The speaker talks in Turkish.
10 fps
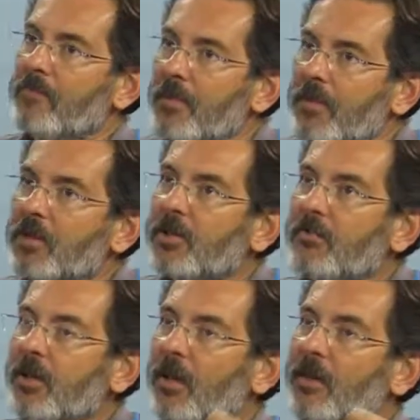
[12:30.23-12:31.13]
bir
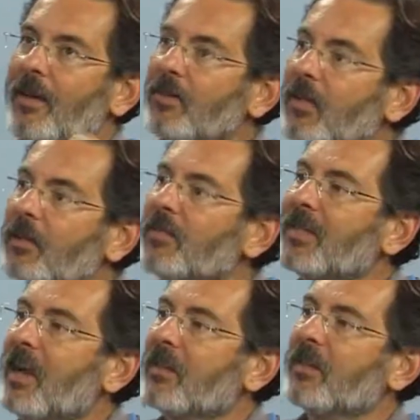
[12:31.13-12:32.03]
biçimde
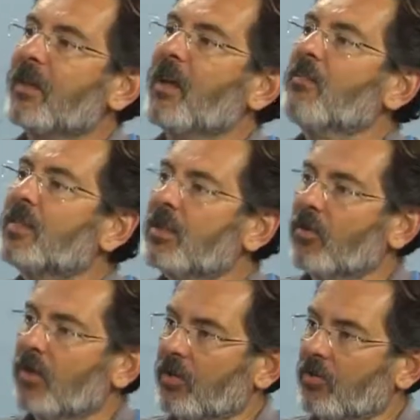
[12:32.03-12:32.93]
yaşadığımız hayata dair bir şey
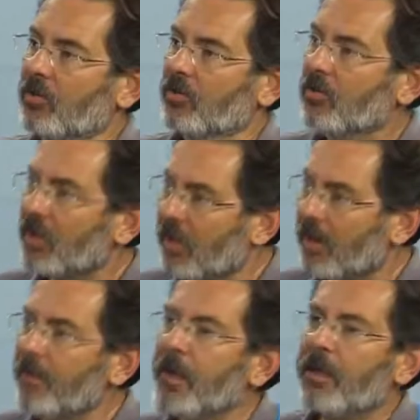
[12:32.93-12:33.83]
öğreniyoruz. O da ne?